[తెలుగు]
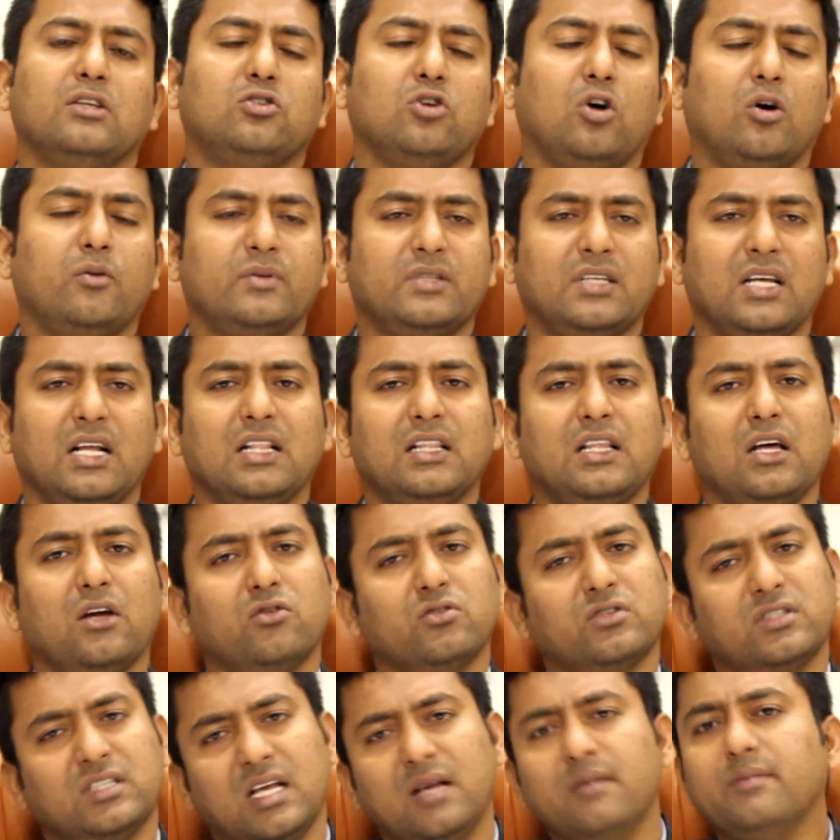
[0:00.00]
జాబ్స్కి
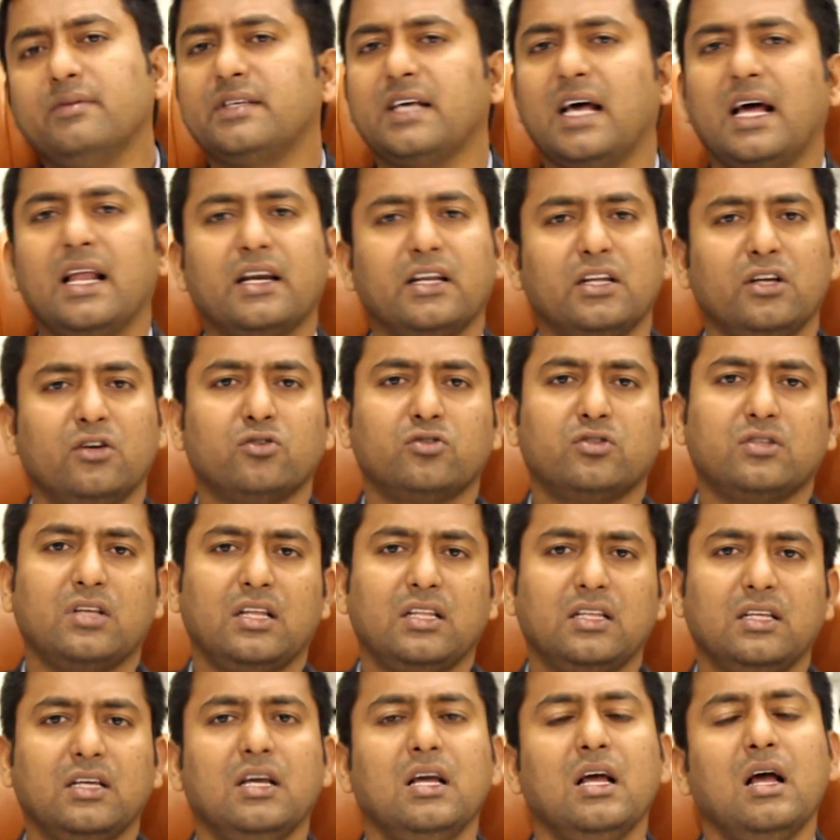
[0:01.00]
వెళ్తారు సేమ్ శాలరీ
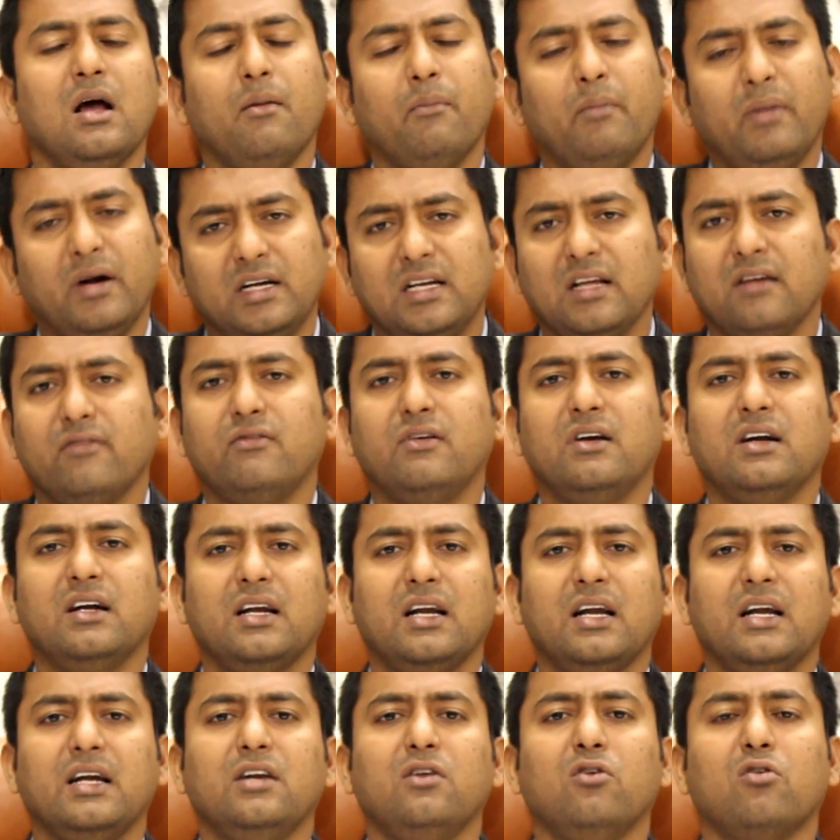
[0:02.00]
వస్తుంది బట్
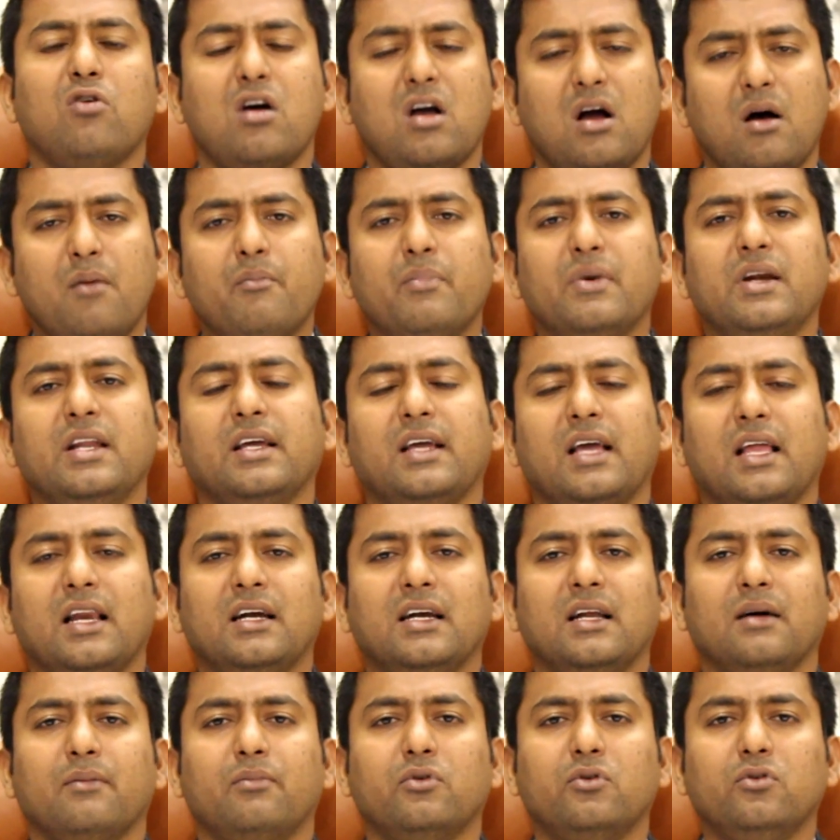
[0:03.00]
డెఫినెట్లీ అండి ఒక కంపెనీకి
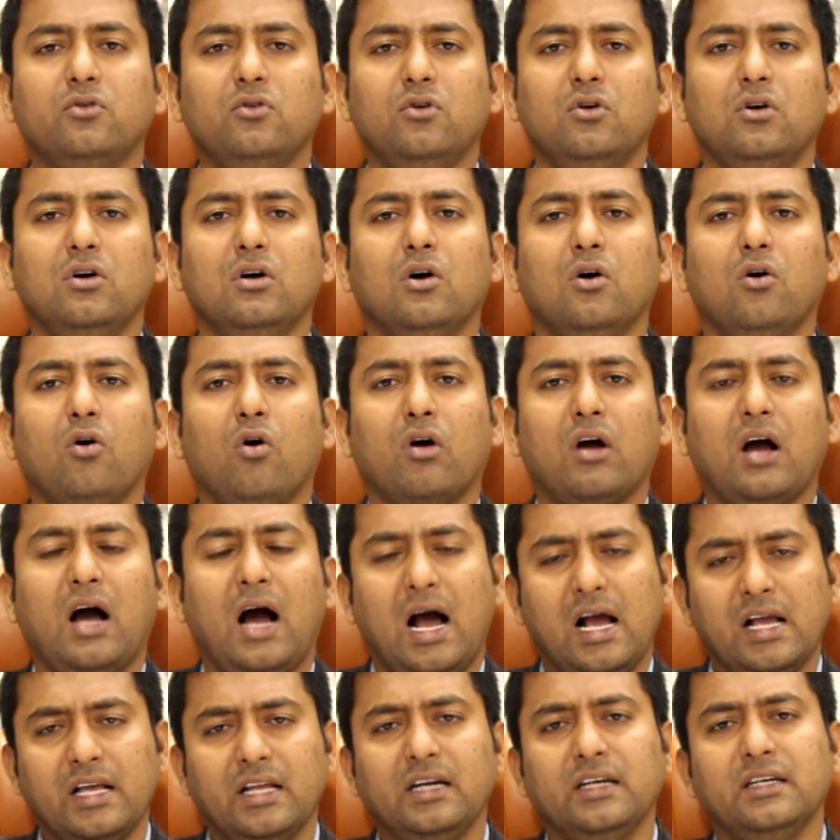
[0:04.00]
వెళ్ళినప్పుడు ఒక
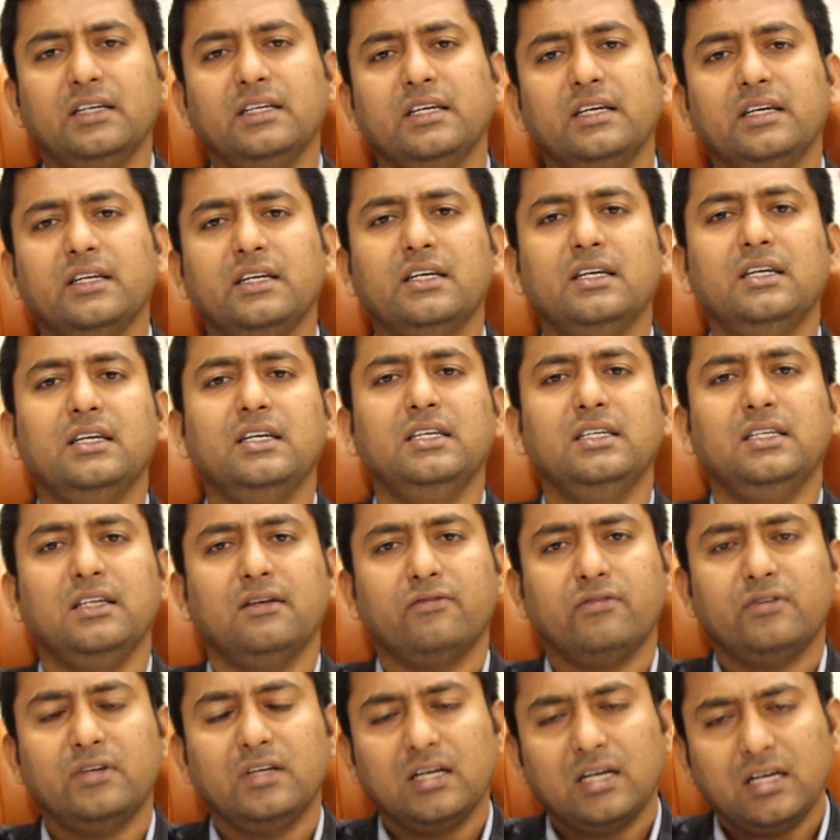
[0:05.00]
హైయర్ డిగ్రీని
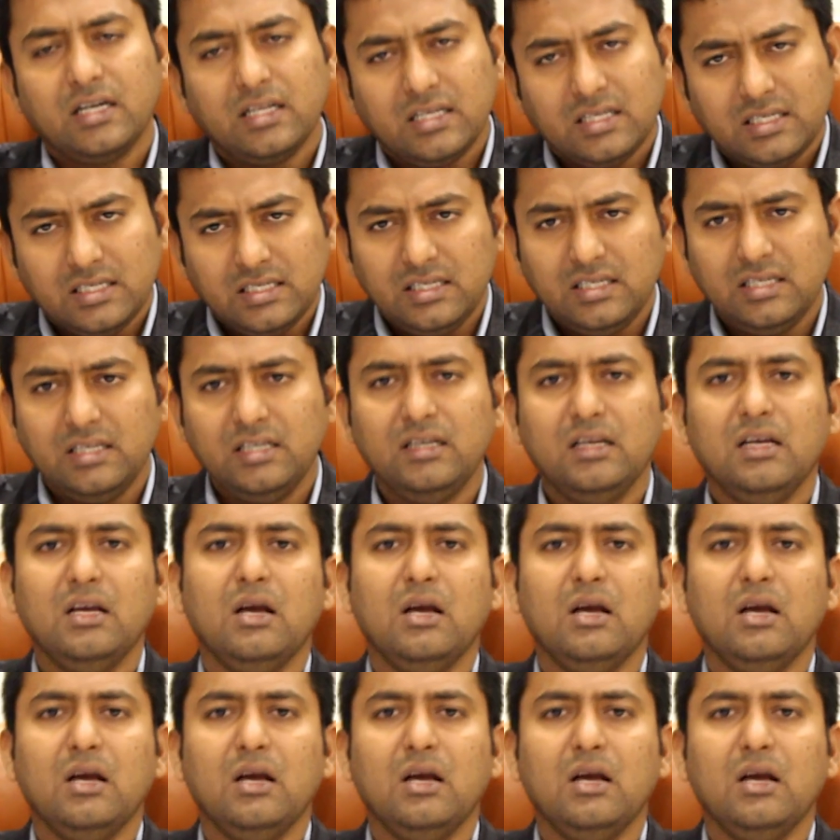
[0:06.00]
డెఫినెట్లీ ఈ